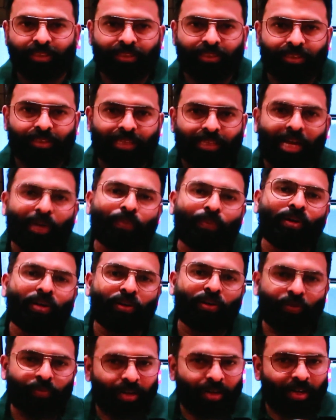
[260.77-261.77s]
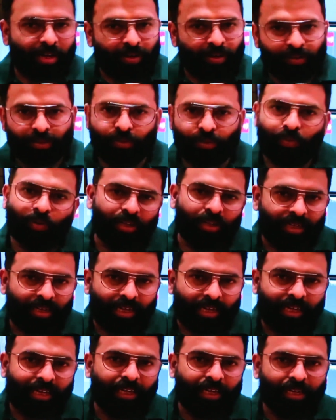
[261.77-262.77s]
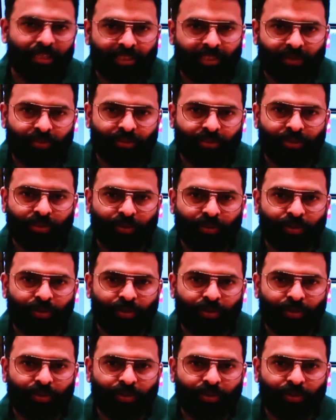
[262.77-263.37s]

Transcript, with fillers: படத்தில் சந்திப்போம் அண்ட் சந்தானம் சார் ஒன்ஸ் அகெயின்